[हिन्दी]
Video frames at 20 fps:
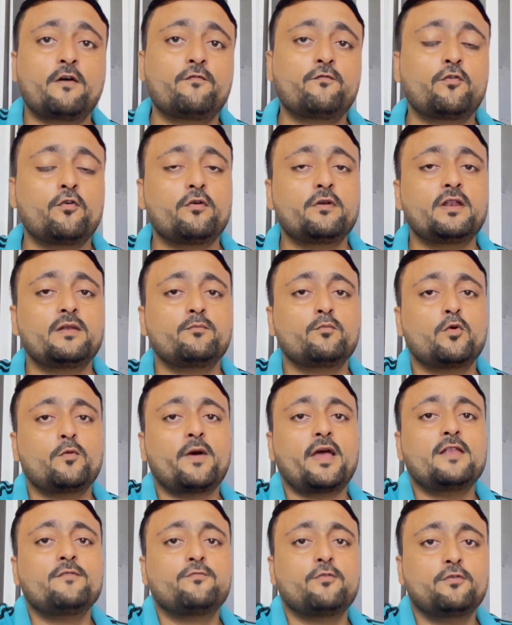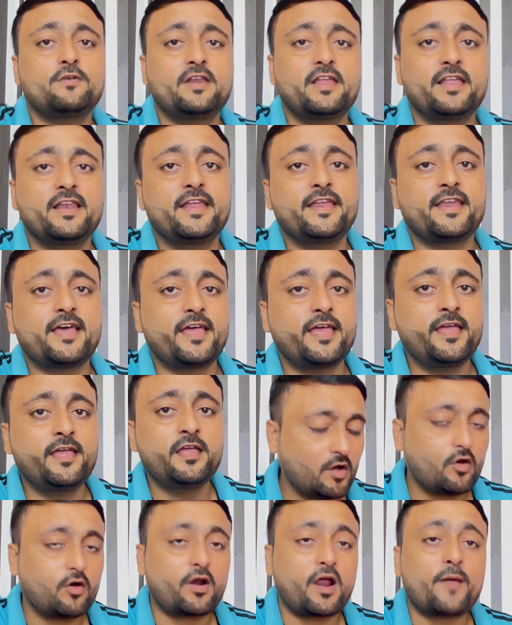फ़ोन मोबाइल फ़ोन ले लेना है
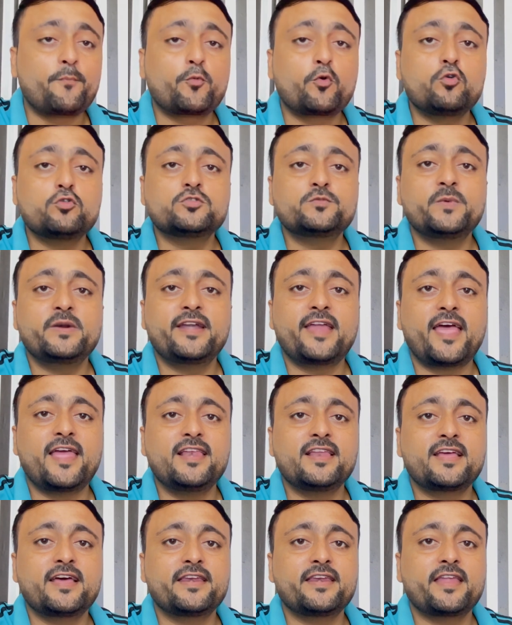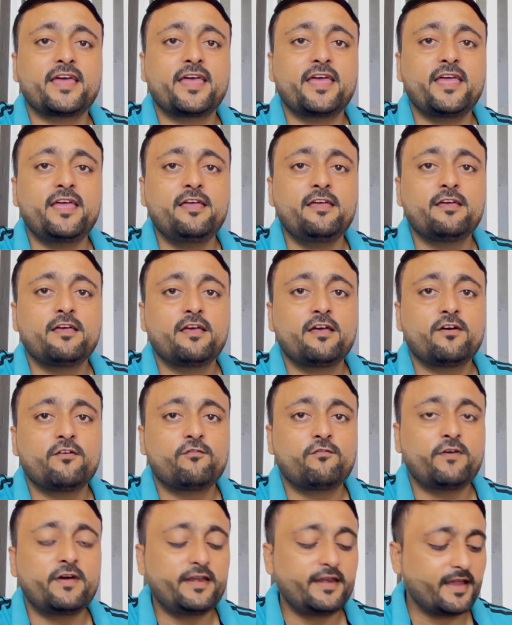और आपको उसमें डायल करना है
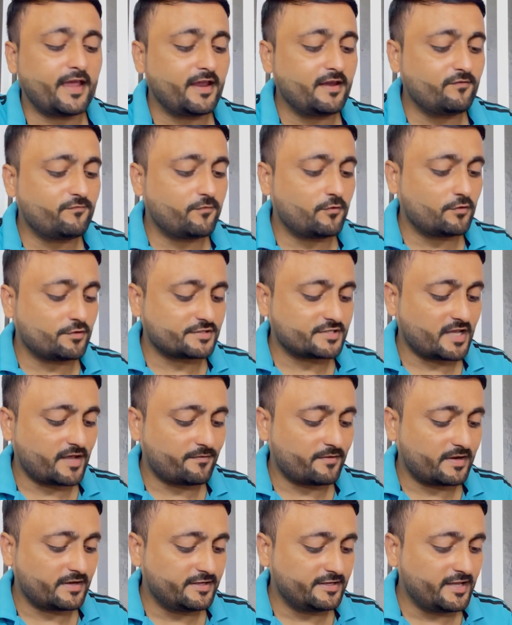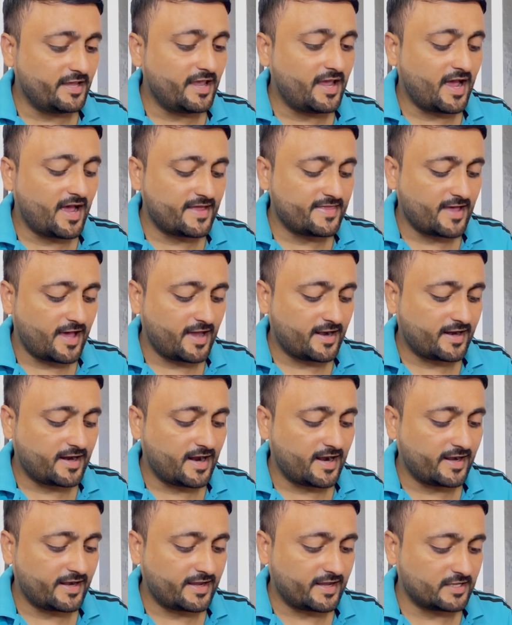1947 ये आधार
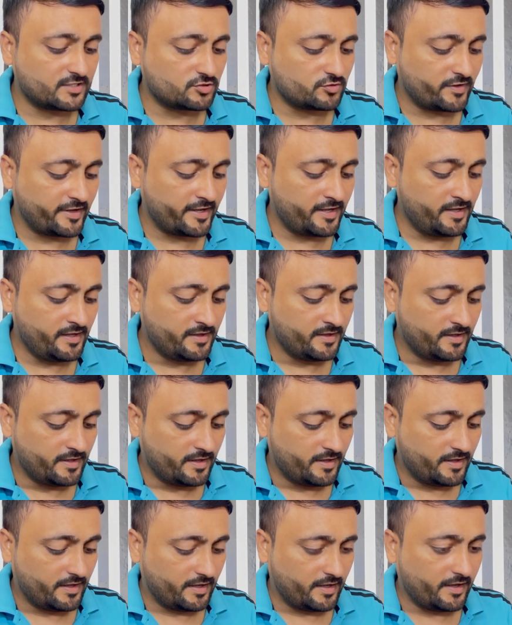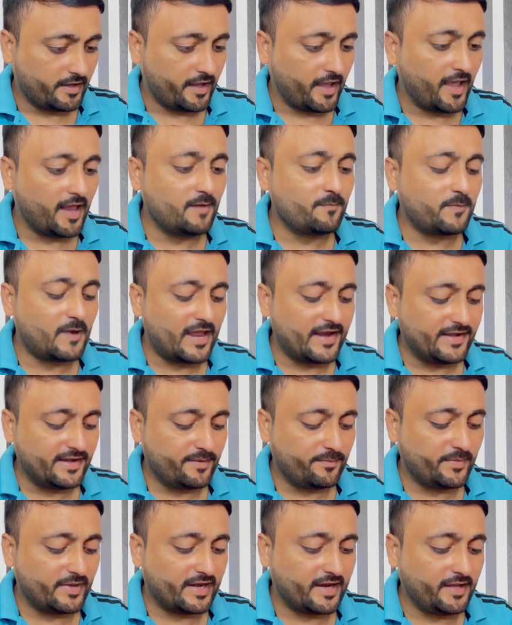कार्ड का जो है हेल्पलाइन
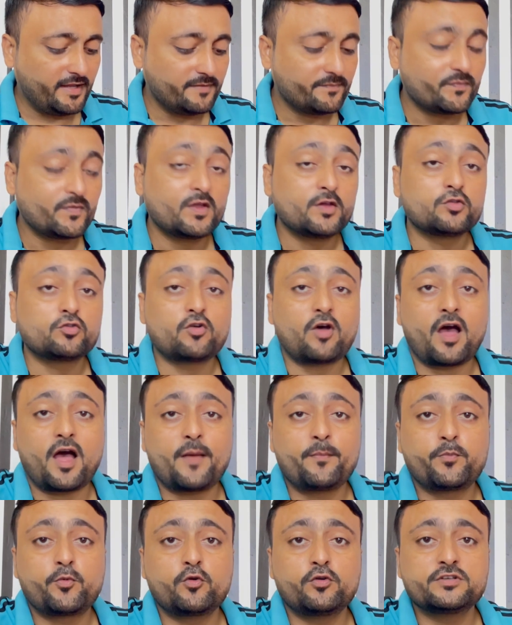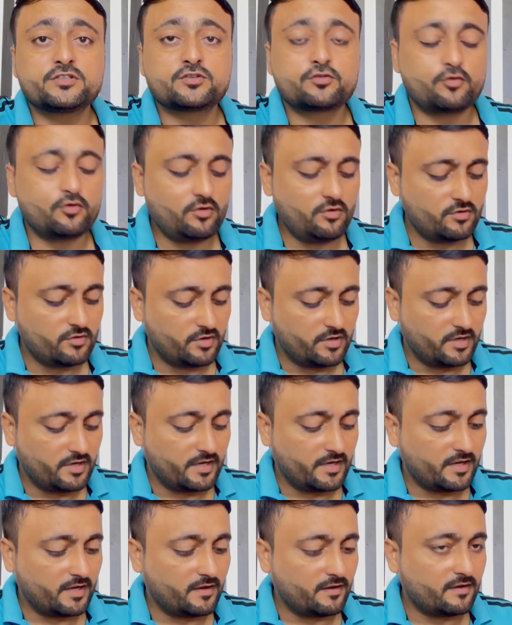नंबर है तो आपको इसको
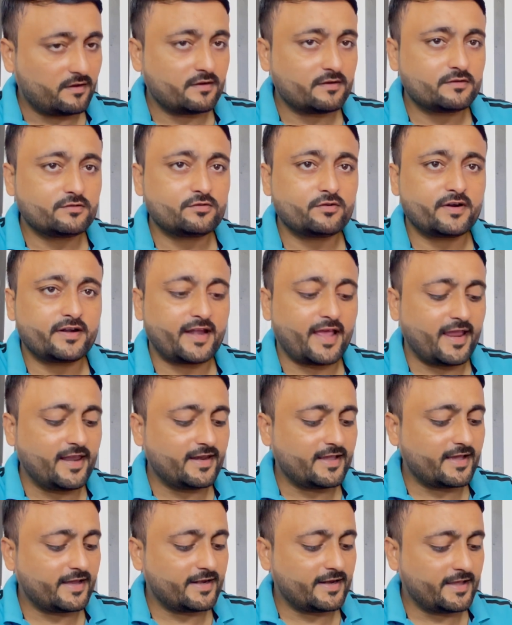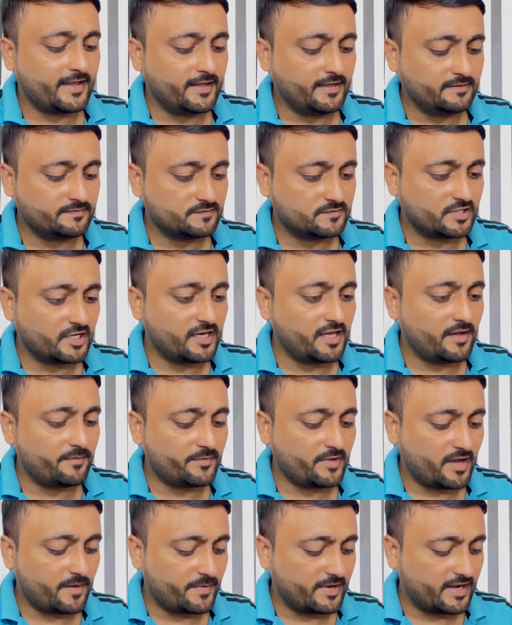आ, जो है डायल करना है चलिए हम
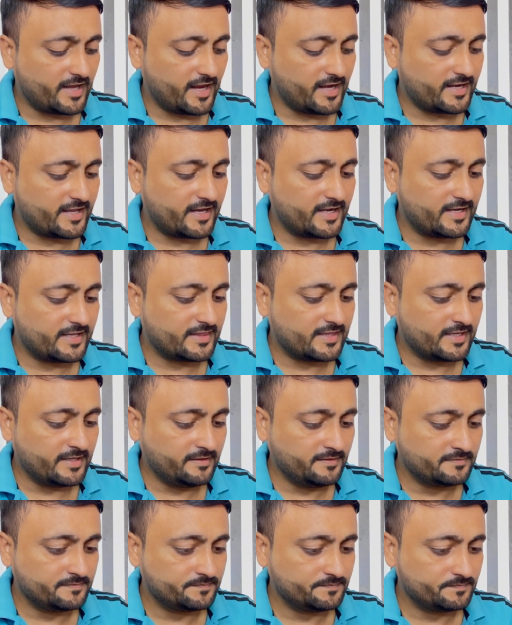यहाँ पर डायल कर लेते हैं